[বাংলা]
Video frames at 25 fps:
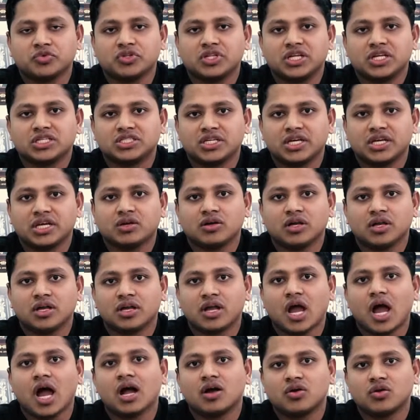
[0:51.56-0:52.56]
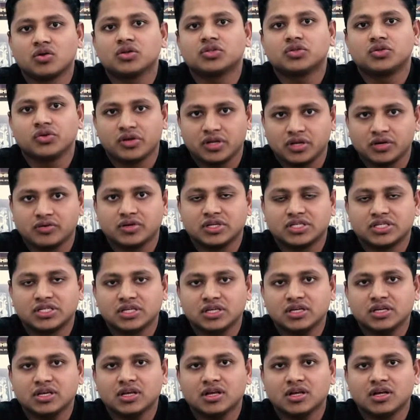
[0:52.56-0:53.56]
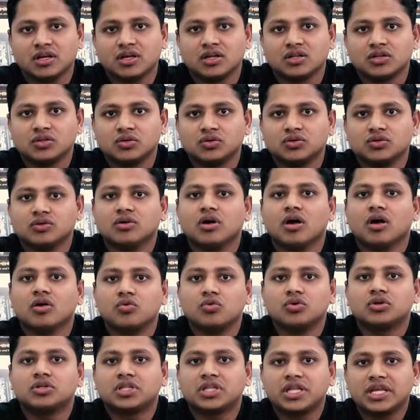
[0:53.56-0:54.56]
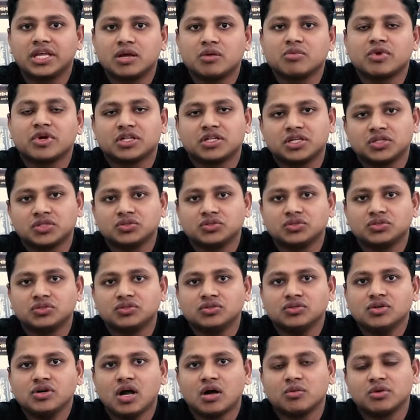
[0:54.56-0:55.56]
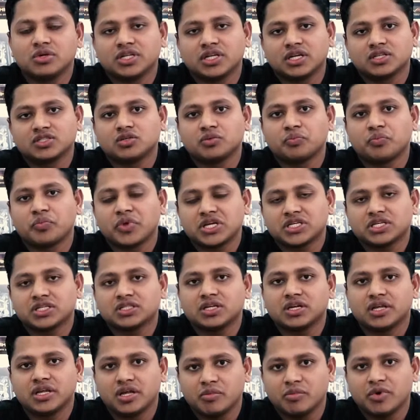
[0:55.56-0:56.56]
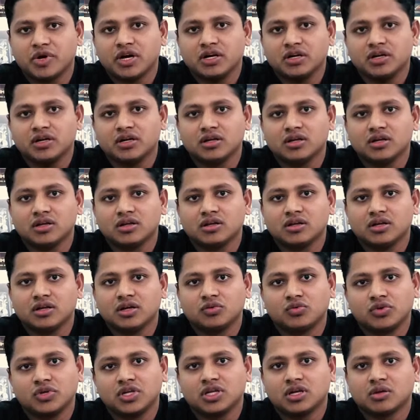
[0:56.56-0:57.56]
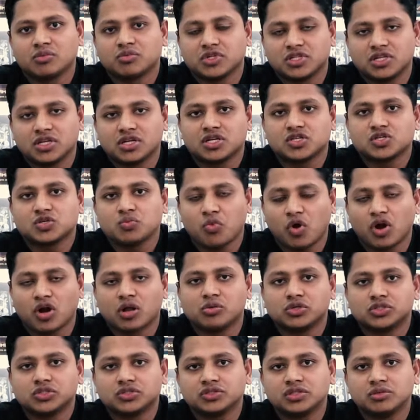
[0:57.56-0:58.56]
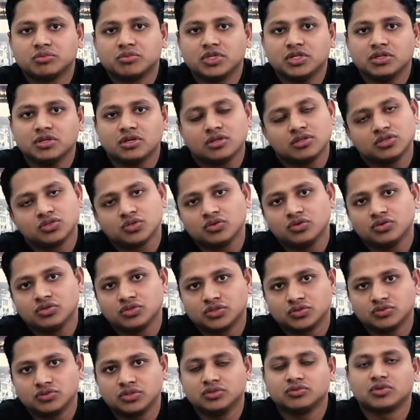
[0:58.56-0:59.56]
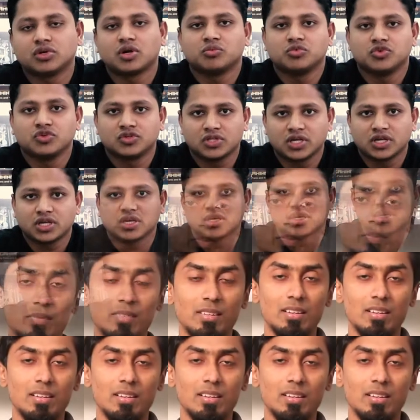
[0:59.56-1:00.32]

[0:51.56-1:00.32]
মধ্যে যে আগ্রহ তৈরি হয়েছে তো উঠতি গেমারদের জন্য আমাদের একজন পেশাদার গেমার উনি আপনাদের কিছু পরামর্শ দেবেন চলুন শুনি ওনার মুখ থেকে